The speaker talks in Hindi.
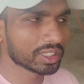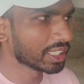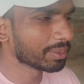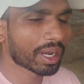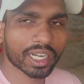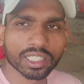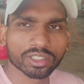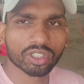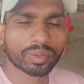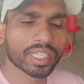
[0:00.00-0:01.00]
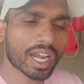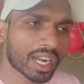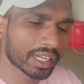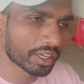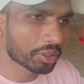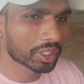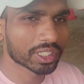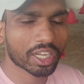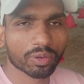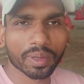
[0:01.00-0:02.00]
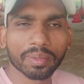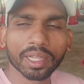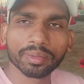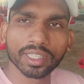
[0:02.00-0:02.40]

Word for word: ये मान के चलो भैया नौ हजार मतलब